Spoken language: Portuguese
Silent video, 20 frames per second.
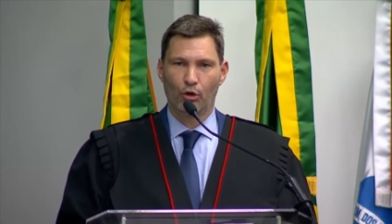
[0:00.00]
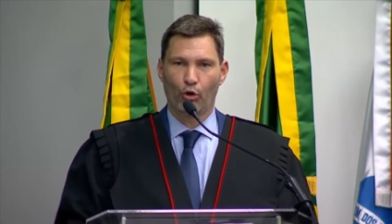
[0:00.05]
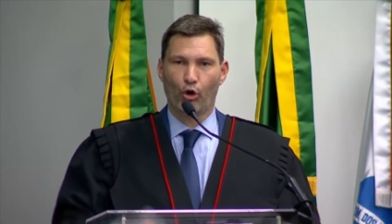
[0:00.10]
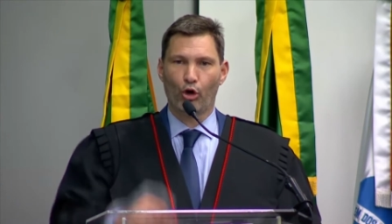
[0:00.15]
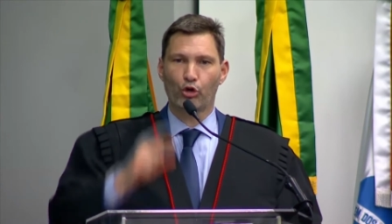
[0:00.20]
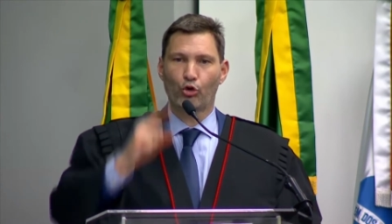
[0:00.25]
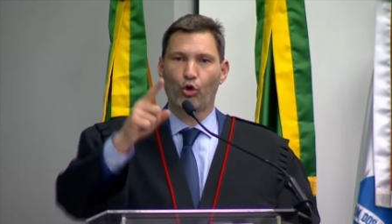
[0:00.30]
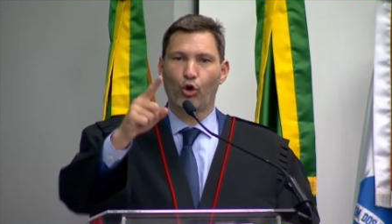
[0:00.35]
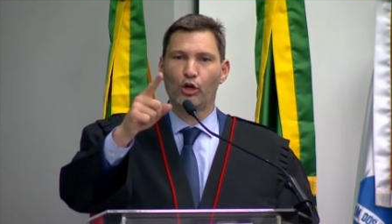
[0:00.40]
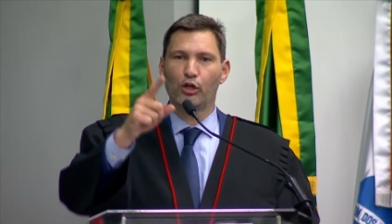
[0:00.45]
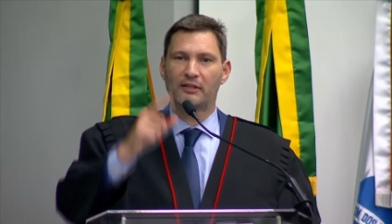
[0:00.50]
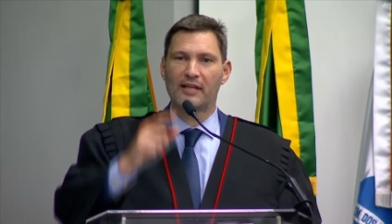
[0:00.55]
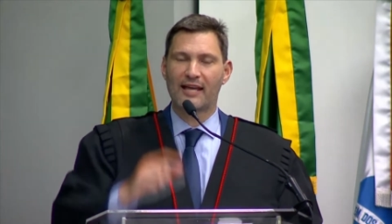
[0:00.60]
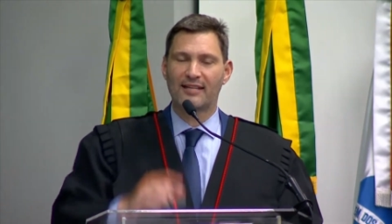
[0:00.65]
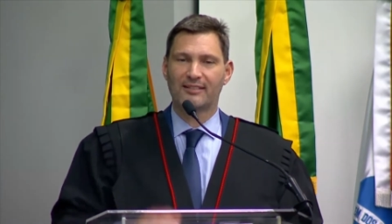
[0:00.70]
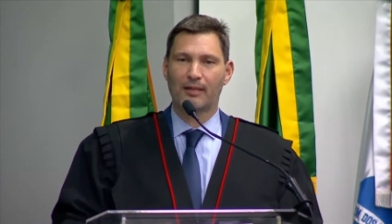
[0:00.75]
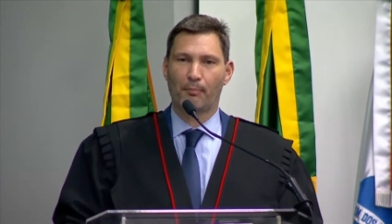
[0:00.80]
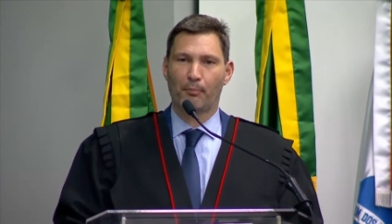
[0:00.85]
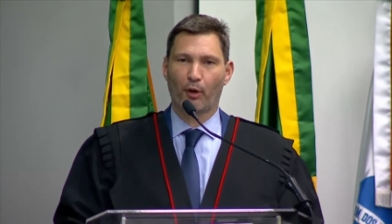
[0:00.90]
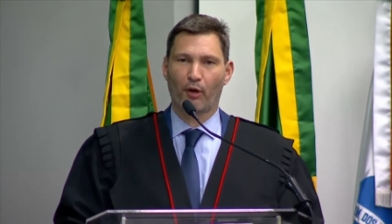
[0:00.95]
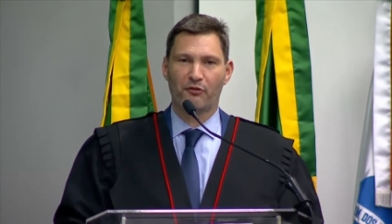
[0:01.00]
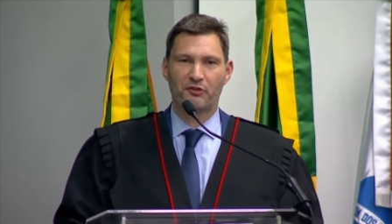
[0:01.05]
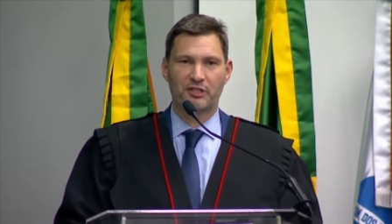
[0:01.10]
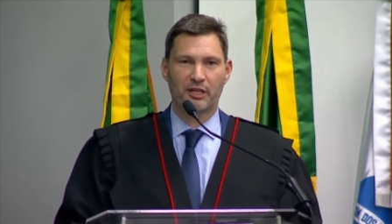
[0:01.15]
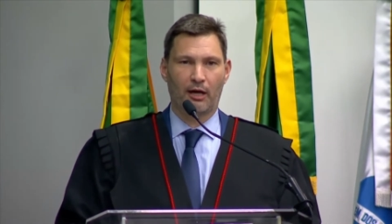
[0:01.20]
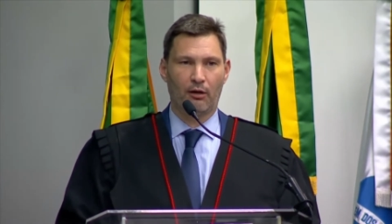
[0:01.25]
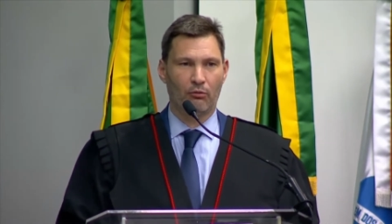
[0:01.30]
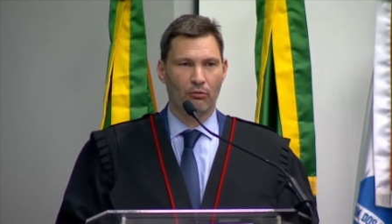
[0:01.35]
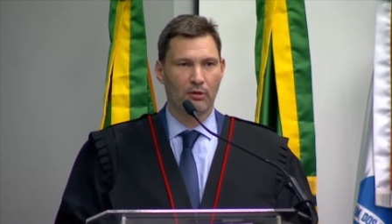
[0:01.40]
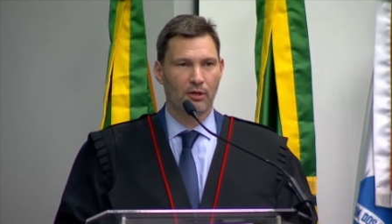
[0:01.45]
Orgulho desta
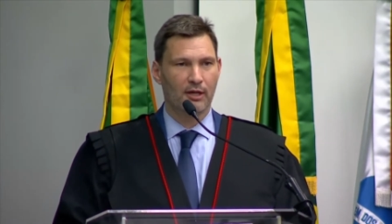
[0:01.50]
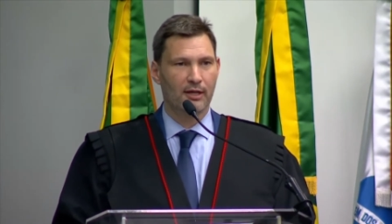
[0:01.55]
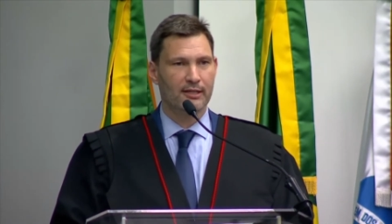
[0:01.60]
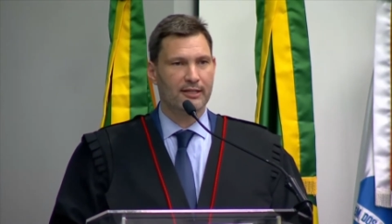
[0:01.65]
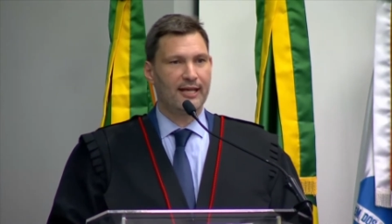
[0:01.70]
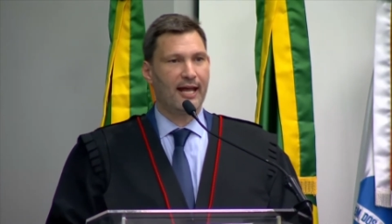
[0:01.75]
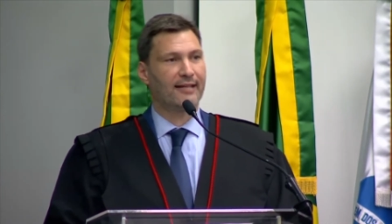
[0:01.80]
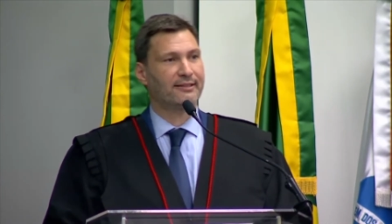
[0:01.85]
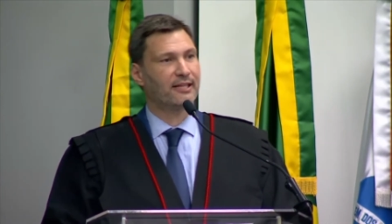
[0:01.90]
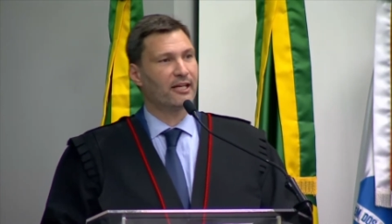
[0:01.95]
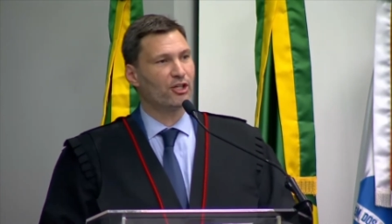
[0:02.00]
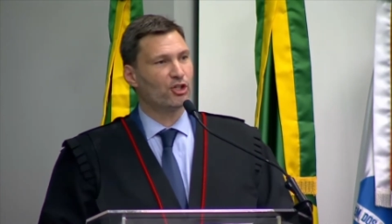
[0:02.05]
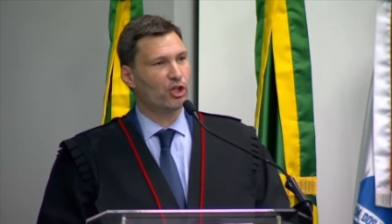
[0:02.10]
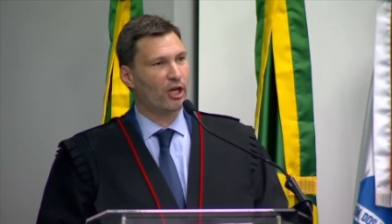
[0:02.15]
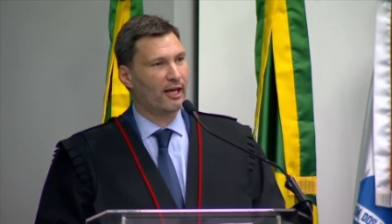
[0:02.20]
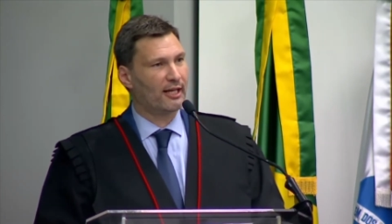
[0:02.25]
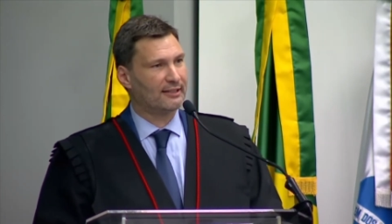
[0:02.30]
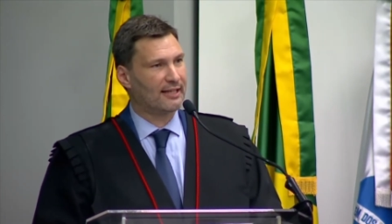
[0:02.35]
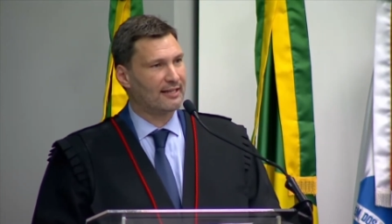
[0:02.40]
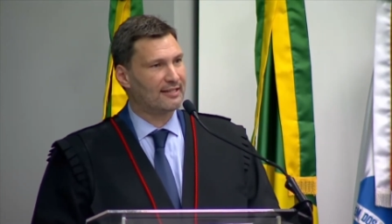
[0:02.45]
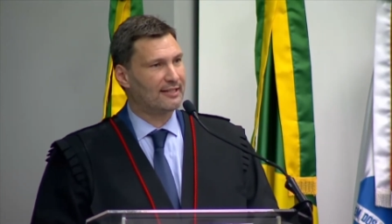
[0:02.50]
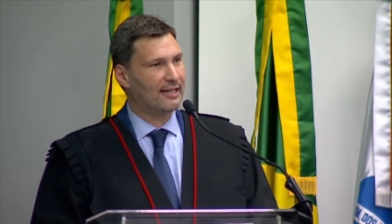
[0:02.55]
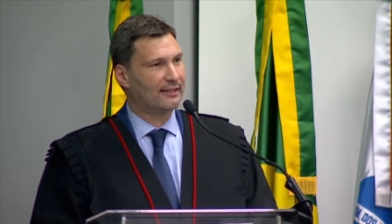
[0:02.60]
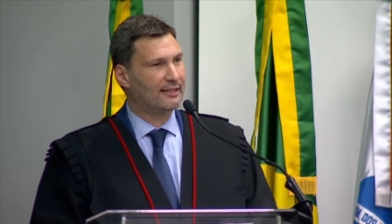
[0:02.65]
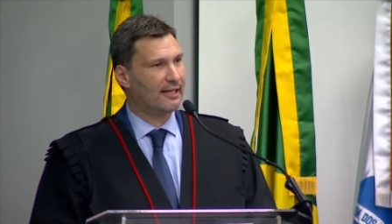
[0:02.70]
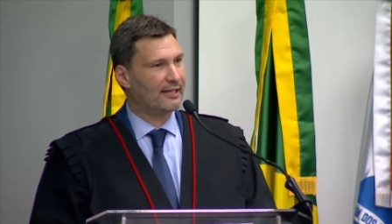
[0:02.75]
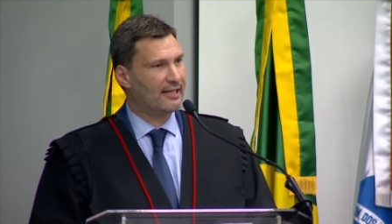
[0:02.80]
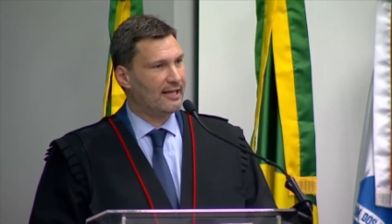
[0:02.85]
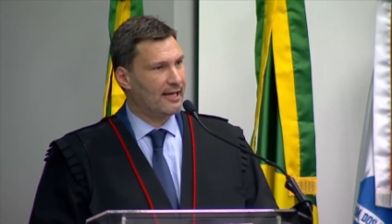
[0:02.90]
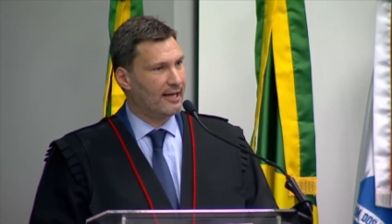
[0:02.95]
profissão, que é a trincheira da
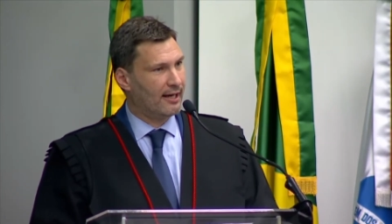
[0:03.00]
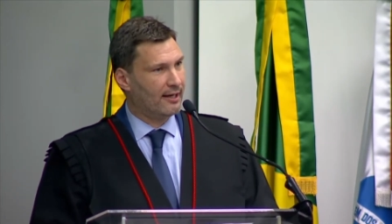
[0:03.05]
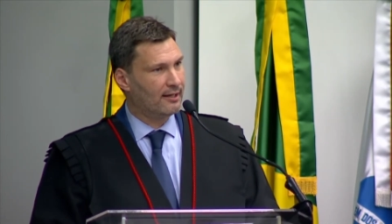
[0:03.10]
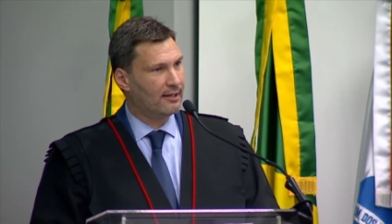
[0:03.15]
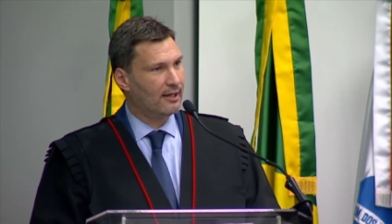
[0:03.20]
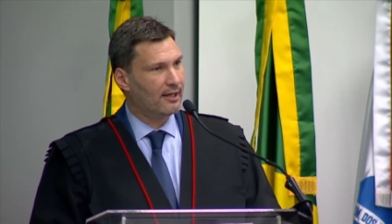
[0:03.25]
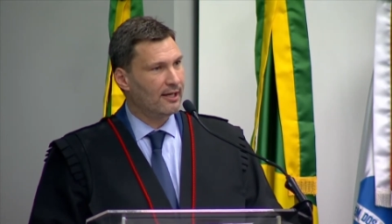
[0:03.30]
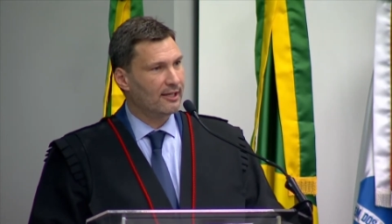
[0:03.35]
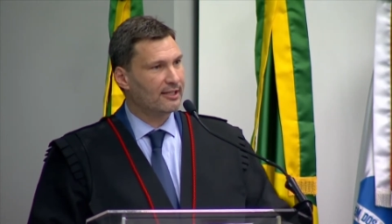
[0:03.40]
cidadania,